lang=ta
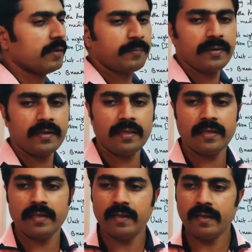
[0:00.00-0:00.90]
என்ன பண்றீங்க
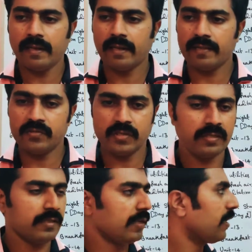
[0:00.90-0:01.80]
லஞ்ச்
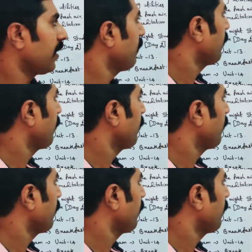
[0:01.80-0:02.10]
எடுத்துக்கிறீங்க